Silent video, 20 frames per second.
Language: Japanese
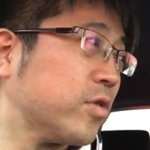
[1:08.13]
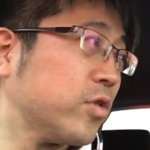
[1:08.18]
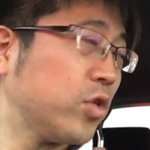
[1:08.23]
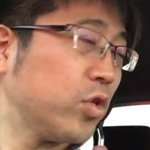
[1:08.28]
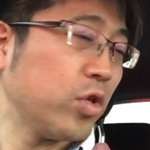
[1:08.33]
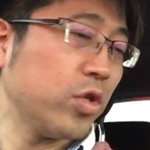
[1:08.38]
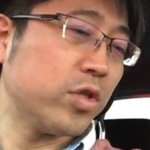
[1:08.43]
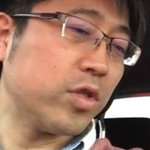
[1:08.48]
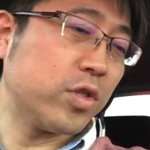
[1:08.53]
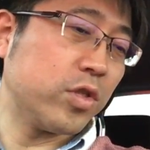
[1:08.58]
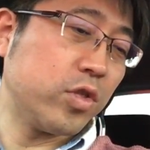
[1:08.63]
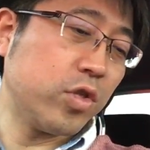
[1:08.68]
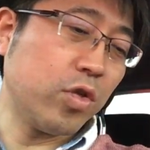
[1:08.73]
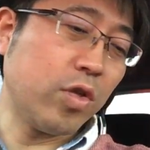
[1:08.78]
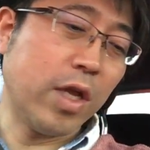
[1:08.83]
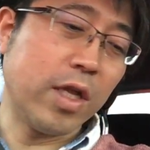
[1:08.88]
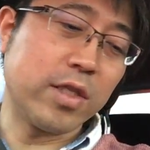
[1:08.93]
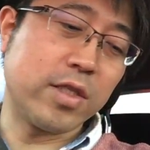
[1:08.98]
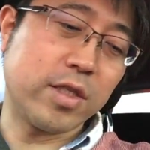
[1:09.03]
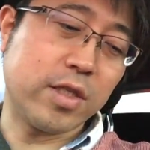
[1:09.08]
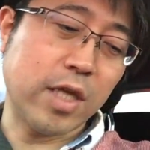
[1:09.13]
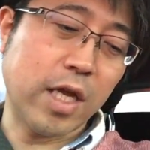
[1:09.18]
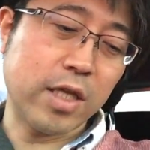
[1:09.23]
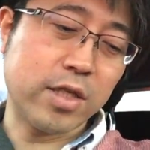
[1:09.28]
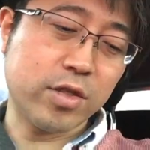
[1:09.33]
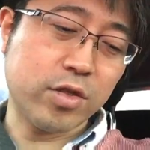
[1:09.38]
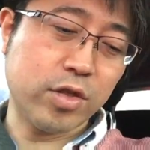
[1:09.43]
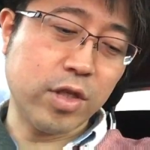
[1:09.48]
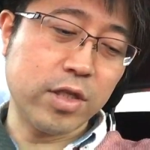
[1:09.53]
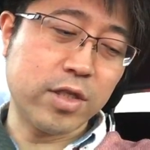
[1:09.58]
ちょっとちょっと暑、
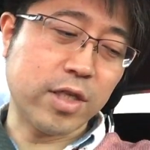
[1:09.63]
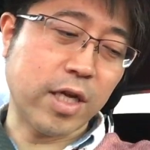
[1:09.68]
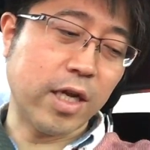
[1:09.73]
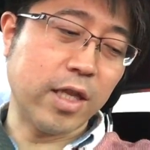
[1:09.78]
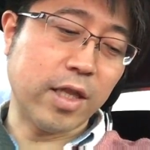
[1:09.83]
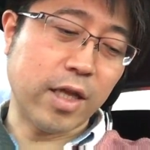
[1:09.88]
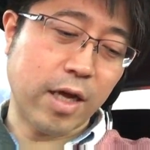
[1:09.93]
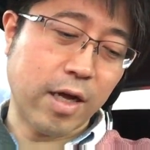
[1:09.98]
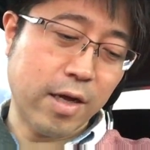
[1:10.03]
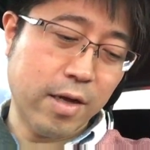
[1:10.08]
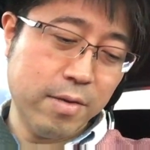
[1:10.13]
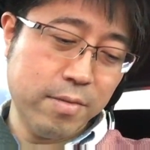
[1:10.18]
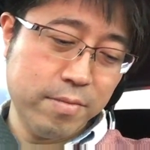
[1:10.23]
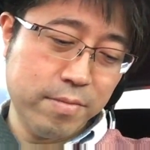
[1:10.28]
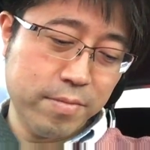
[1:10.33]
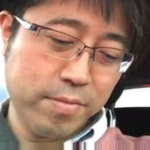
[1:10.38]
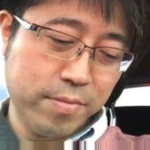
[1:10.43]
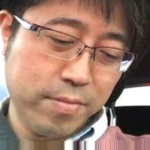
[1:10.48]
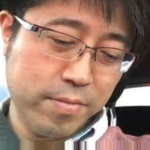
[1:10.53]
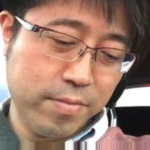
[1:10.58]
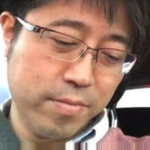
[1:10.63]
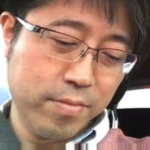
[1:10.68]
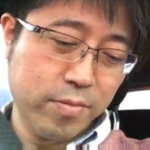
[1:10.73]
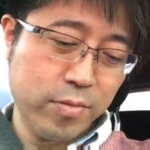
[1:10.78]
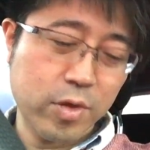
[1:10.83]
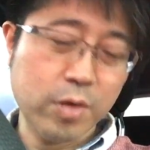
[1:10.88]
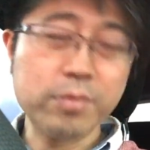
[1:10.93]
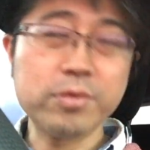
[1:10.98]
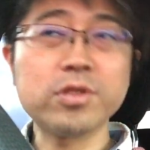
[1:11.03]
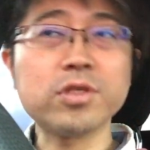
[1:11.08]
暑くて疲れた、う
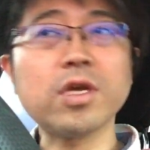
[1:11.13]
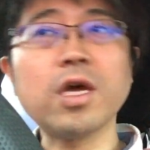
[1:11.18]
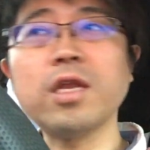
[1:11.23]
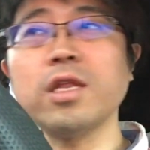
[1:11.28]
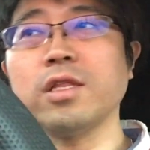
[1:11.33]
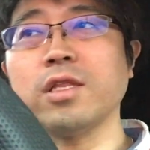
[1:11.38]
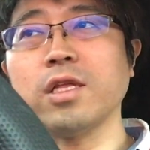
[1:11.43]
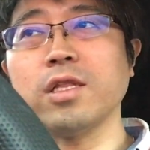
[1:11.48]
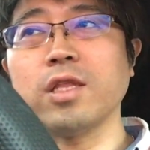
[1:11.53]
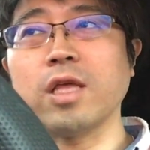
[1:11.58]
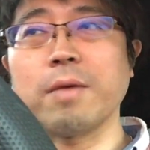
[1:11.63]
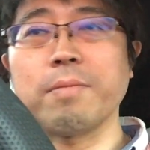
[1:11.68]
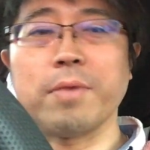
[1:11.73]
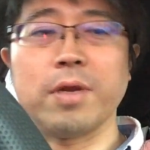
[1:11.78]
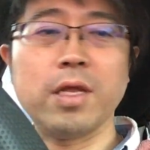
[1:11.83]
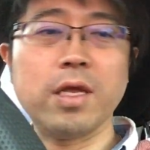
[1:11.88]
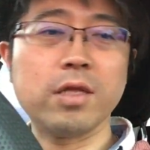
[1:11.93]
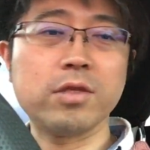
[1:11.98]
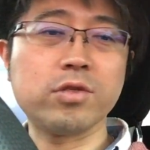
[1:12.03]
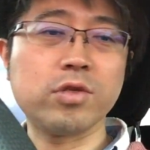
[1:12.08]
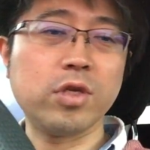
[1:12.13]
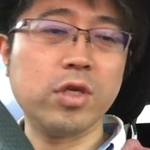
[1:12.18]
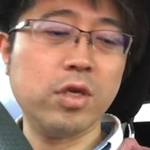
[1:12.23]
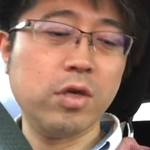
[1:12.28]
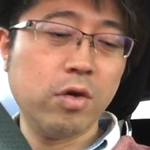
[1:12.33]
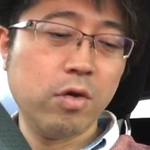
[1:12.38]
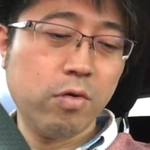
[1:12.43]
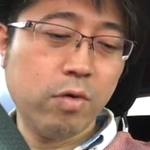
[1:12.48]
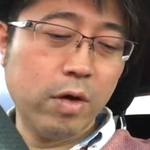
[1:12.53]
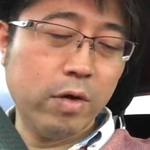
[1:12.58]
ん、でも疲れたってあんまり暑き
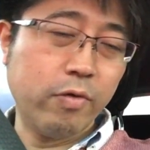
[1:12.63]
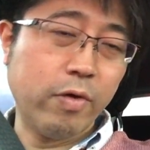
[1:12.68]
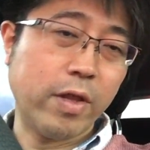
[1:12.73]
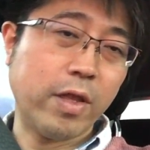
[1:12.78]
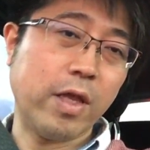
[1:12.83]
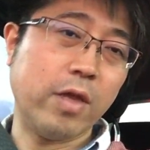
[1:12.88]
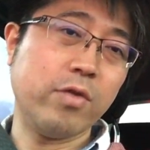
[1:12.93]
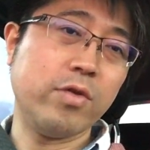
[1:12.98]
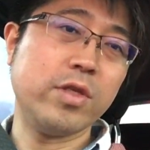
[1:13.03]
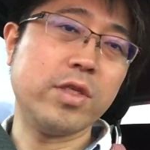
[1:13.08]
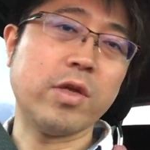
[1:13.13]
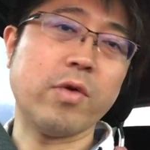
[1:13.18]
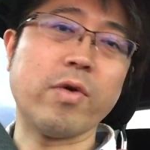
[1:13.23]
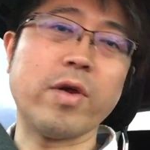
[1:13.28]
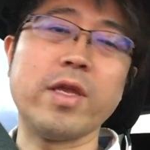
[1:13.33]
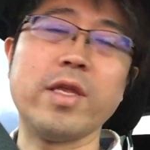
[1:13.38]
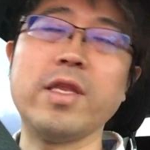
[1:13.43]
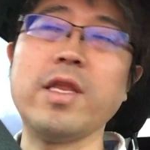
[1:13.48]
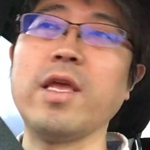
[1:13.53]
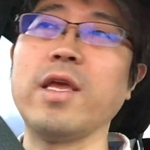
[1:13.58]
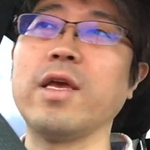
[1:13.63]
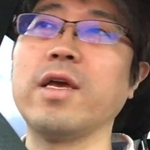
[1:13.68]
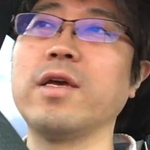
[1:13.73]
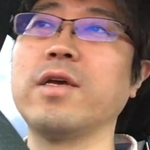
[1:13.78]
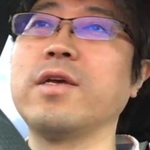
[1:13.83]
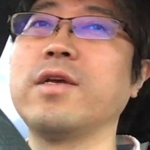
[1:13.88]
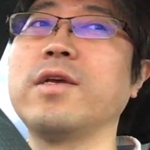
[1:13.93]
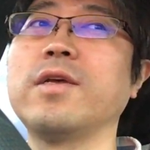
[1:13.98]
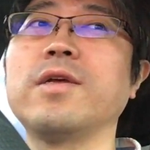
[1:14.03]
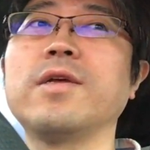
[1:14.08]
は言わないようにした方がいいね、
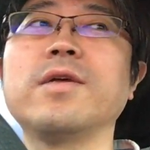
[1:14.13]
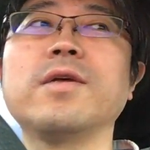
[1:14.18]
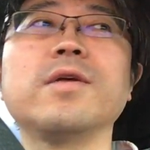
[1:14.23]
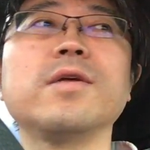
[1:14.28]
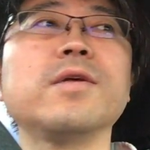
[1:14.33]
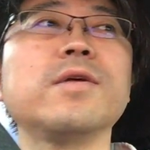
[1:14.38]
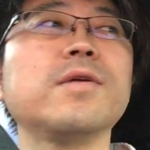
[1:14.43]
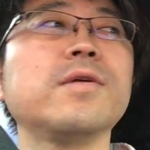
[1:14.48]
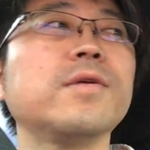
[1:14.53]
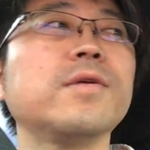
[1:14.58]
うん、